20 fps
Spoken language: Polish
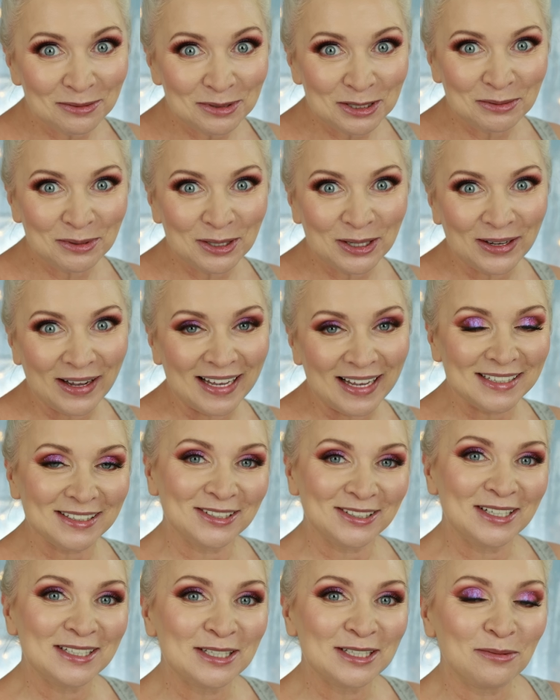dobrze, moi kochani,
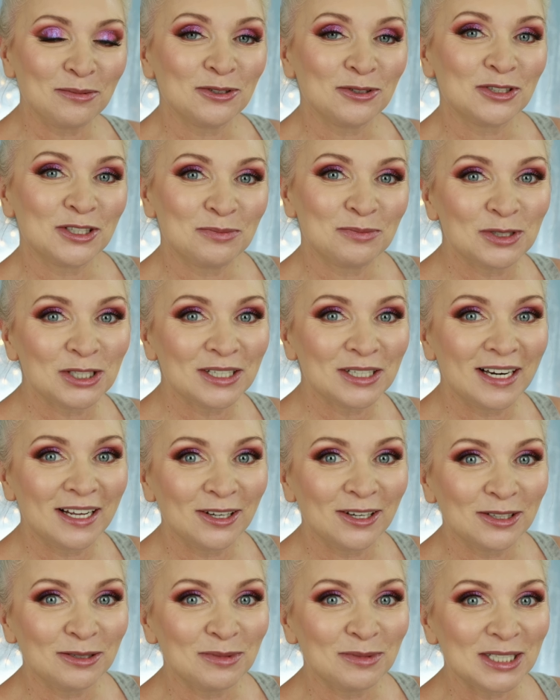to jestem już z
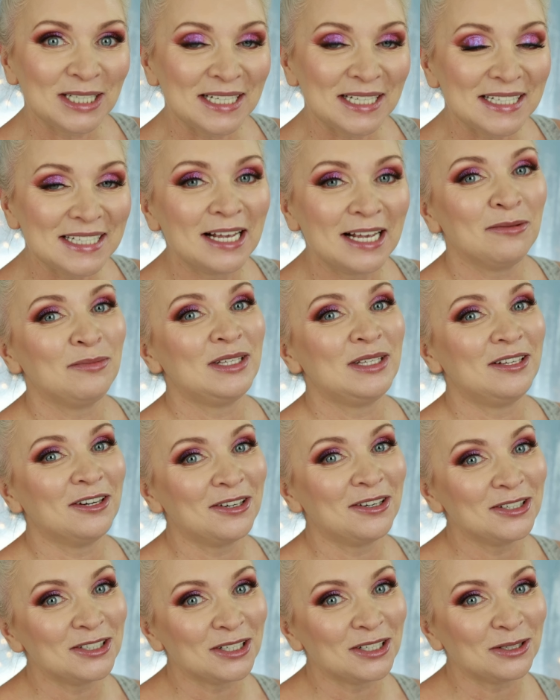przyklejonymi rzęsami,
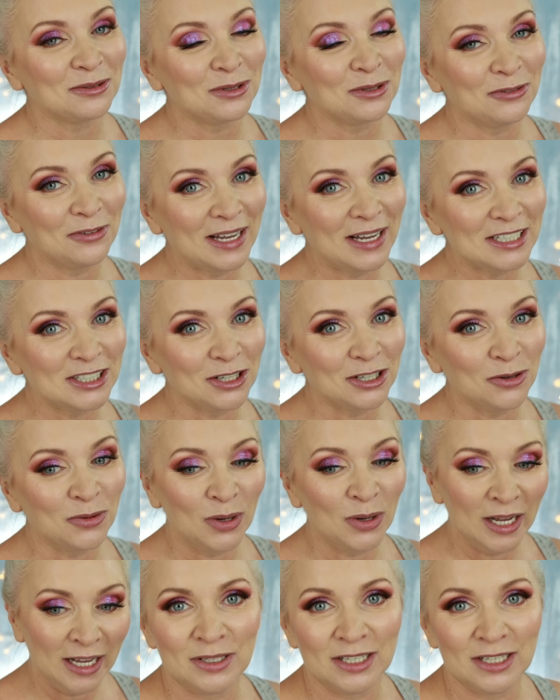dokończoną twarzą.